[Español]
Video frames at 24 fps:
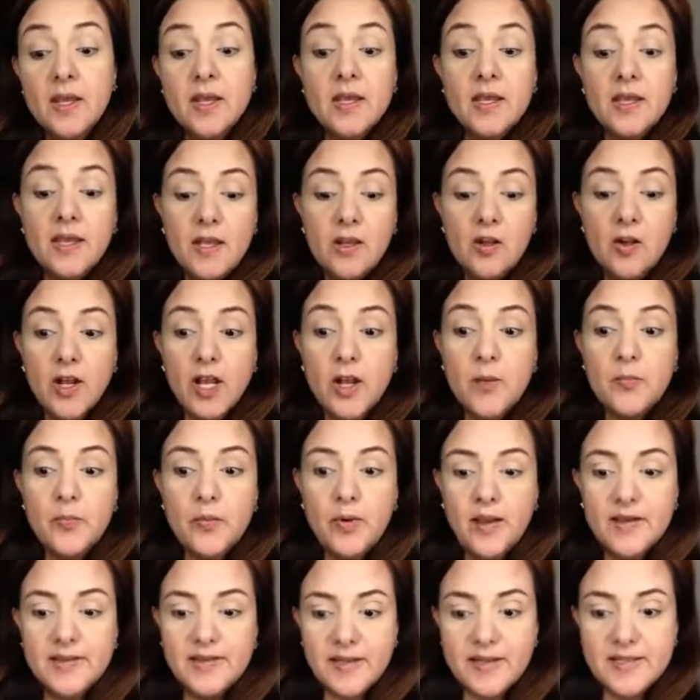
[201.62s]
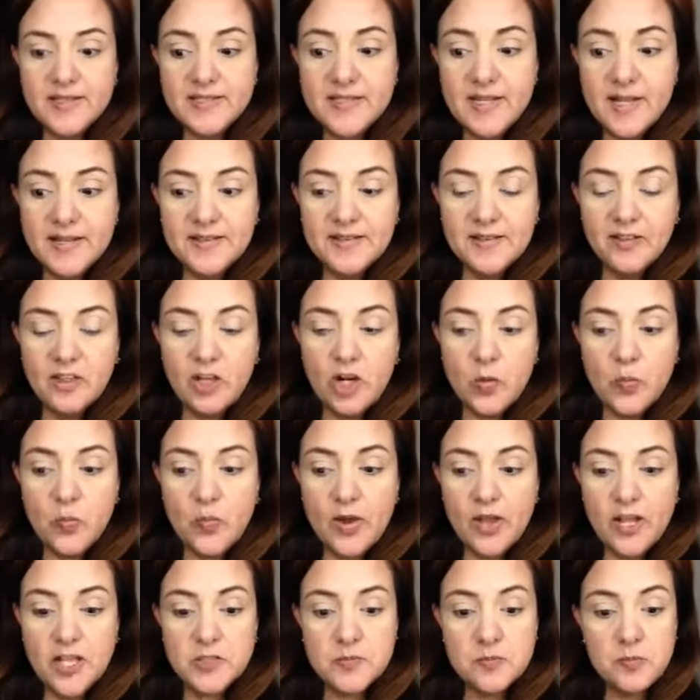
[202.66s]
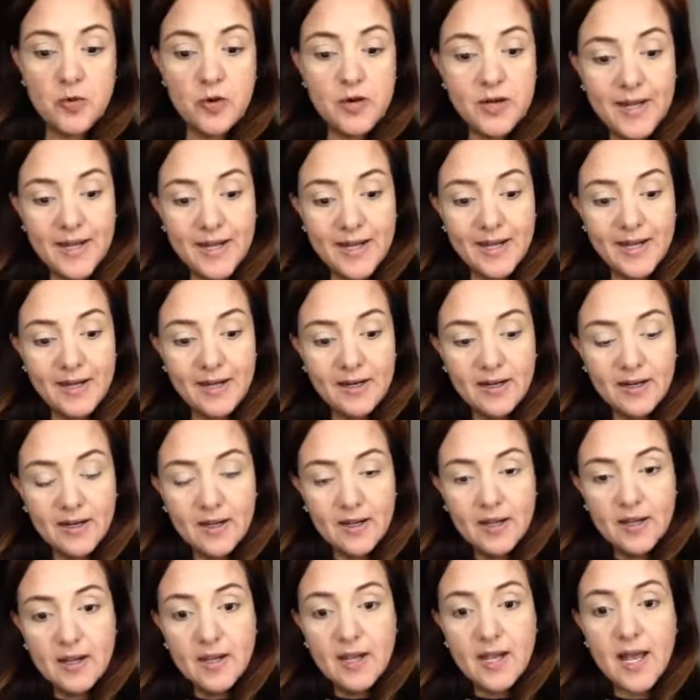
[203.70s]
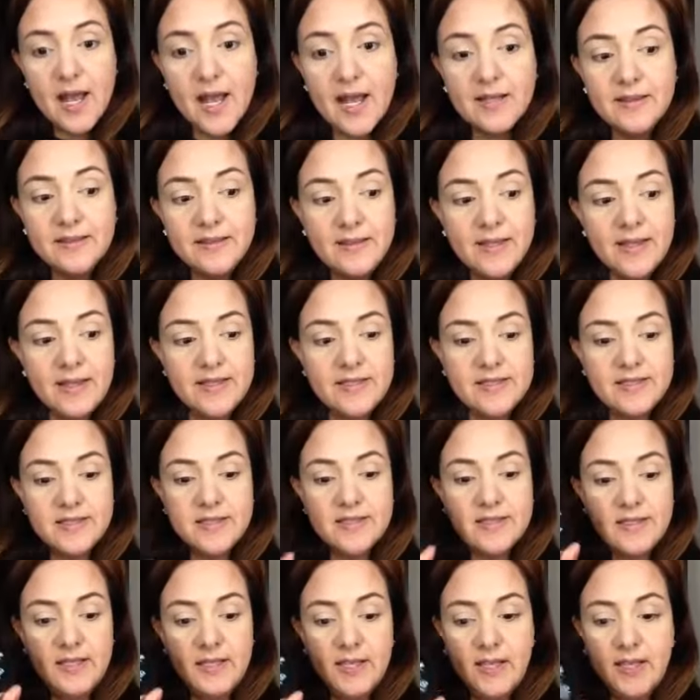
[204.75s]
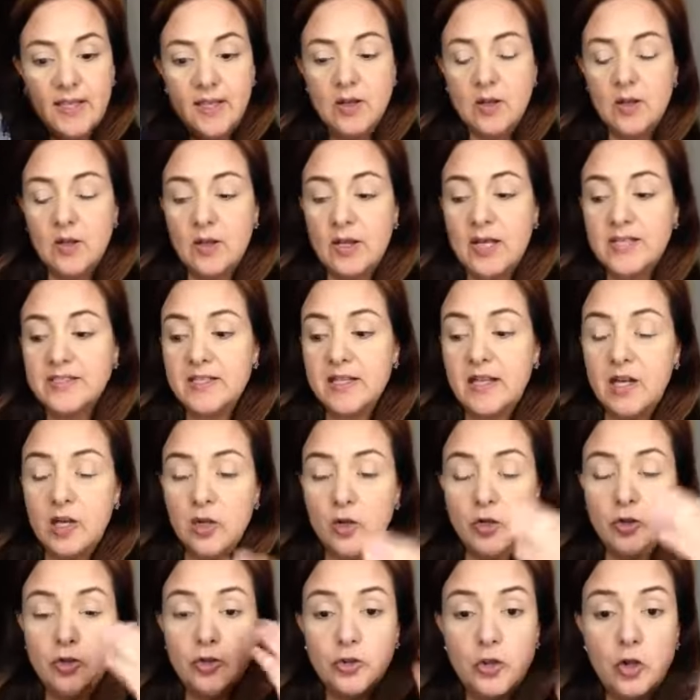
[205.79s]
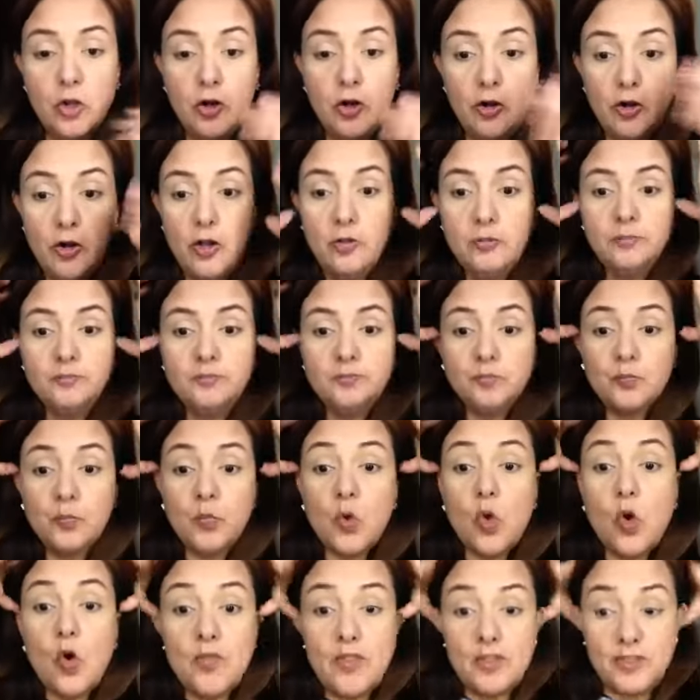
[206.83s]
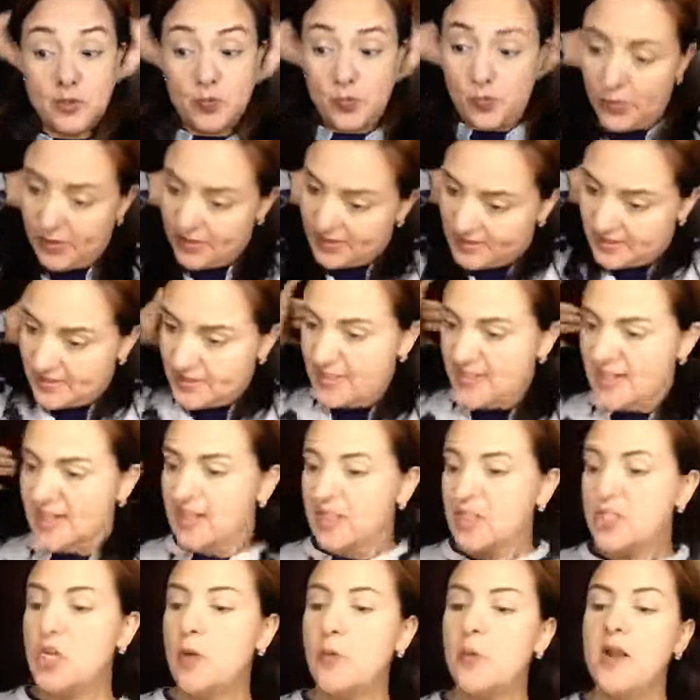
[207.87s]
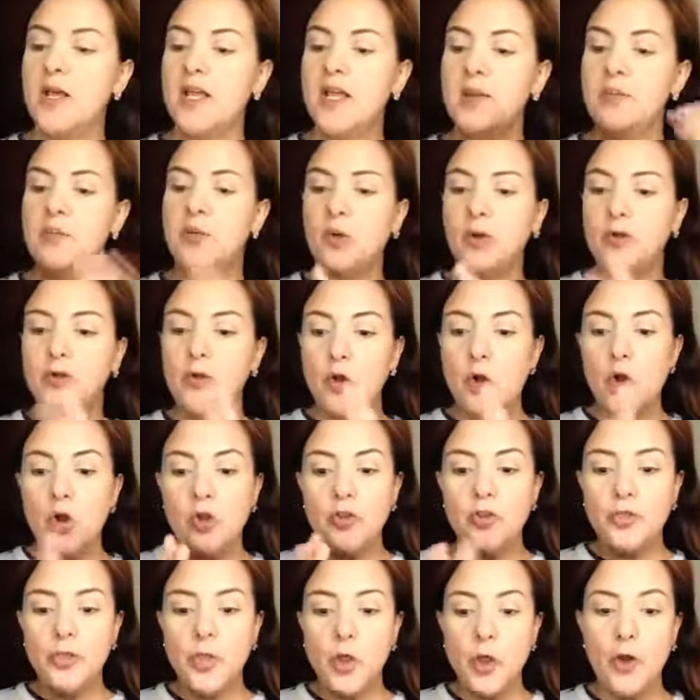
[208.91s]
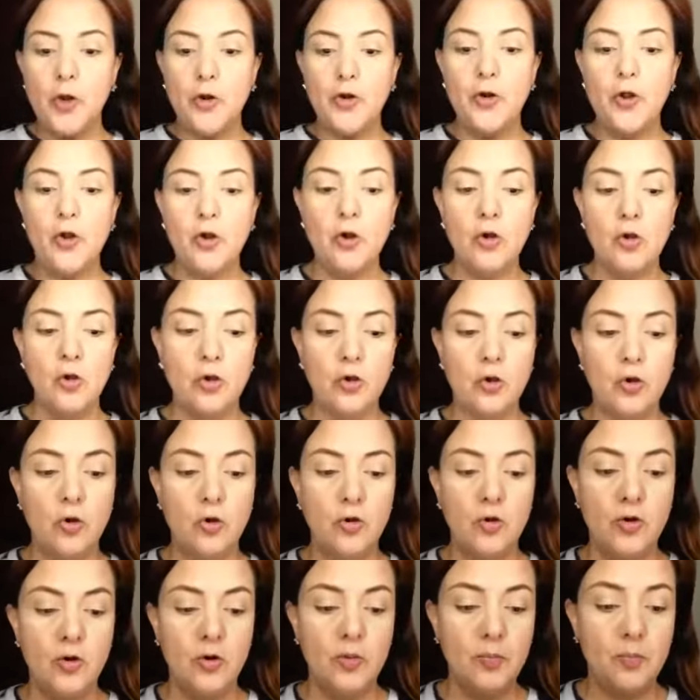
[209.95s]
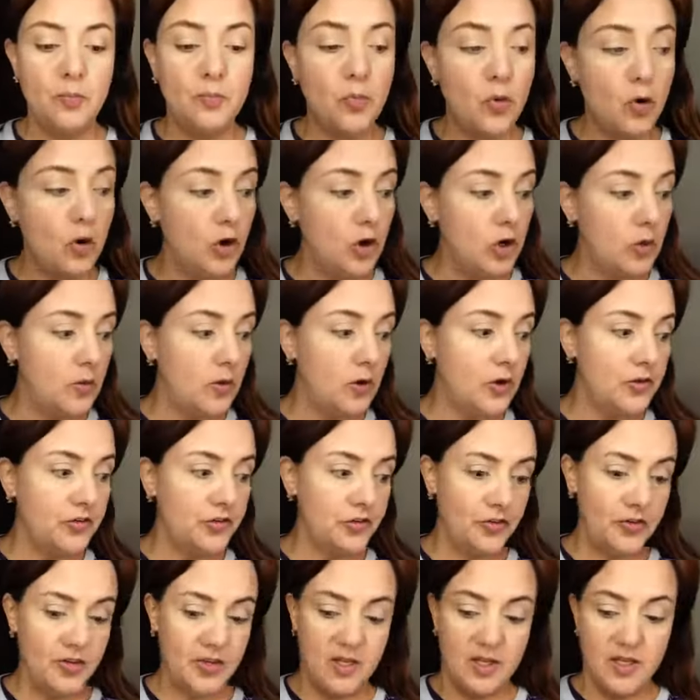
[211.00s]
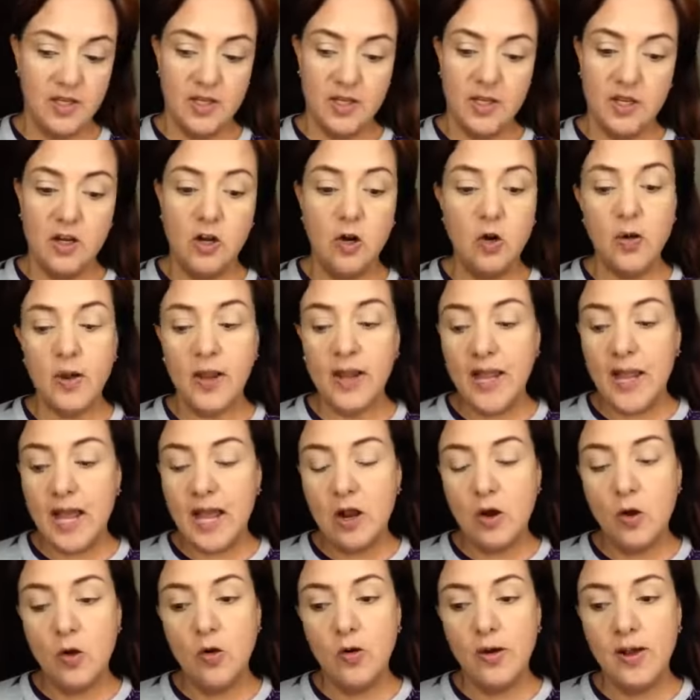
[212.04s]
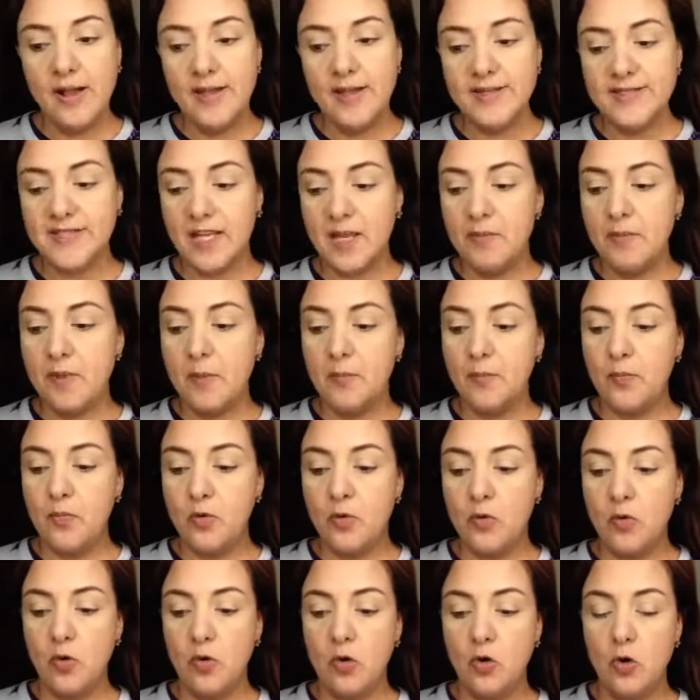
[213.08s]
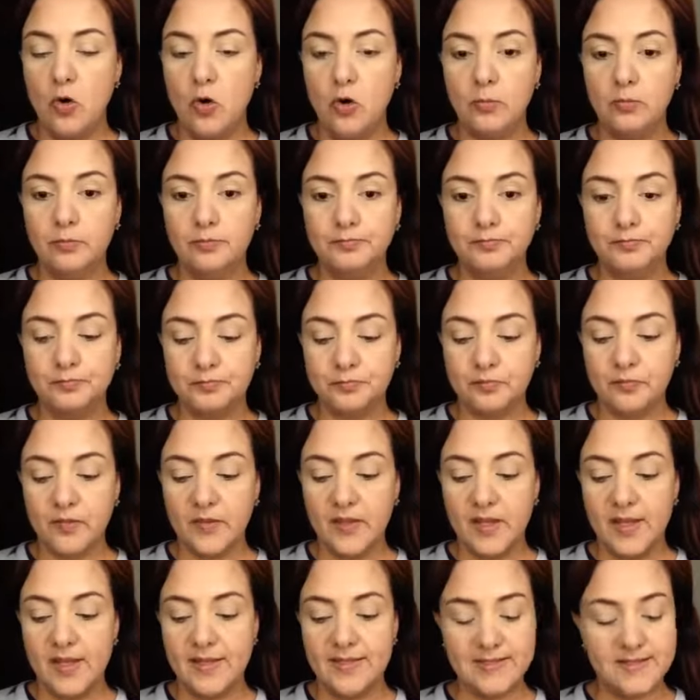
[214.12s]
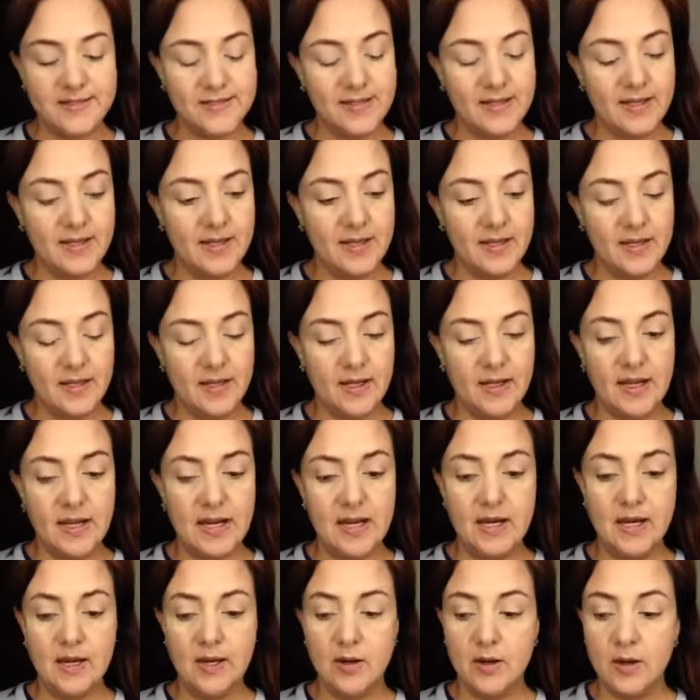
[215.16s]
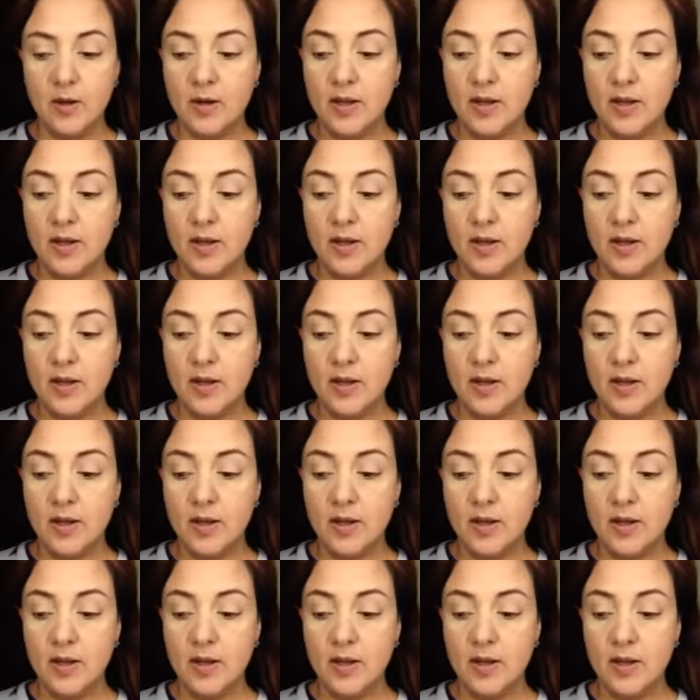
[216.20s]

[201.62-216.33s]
Y lo que puedes hacer es que te lo puedes poner antes de hacer el contorno o después. Yo, por ejemplo, cuando hago contorno con polvos, lo que hago es que me pongo este, el,